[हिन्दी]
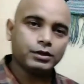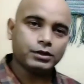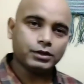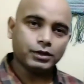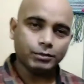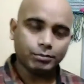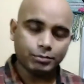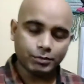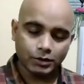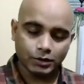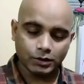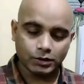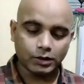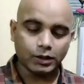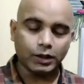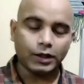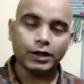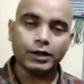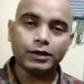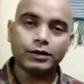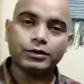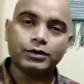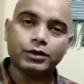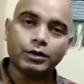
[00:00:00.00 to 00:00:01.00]
रिसेप्टर्स
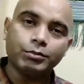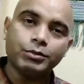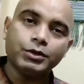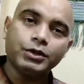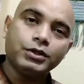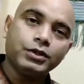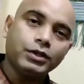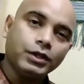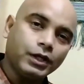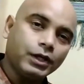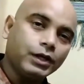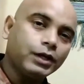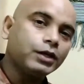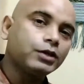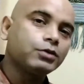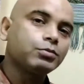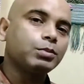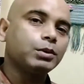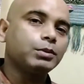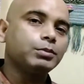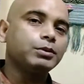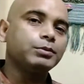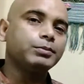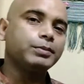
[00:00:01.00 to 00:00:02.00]
हैं सभी सी एन एस
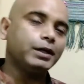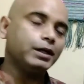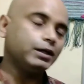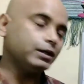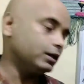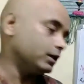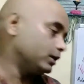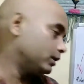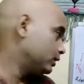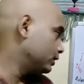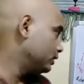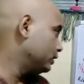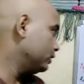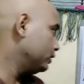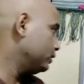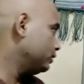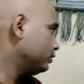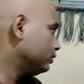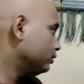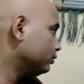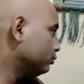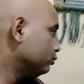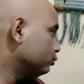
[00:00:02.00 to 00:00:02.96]
पे भी पाए जाते हैं